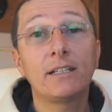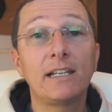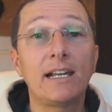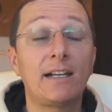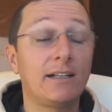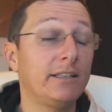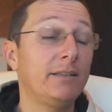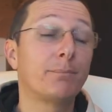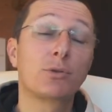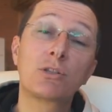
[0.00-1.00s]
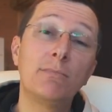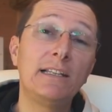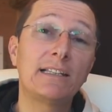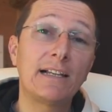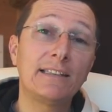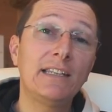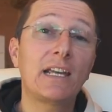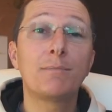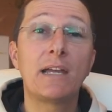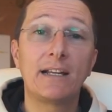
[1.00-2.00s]
la impossibilità di
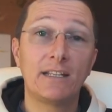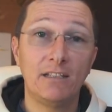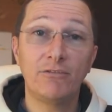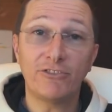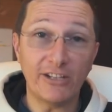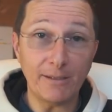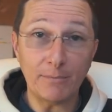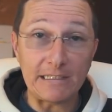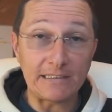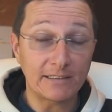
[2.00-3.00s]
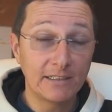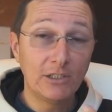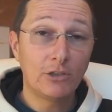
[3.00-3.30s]
cambiare il frame rate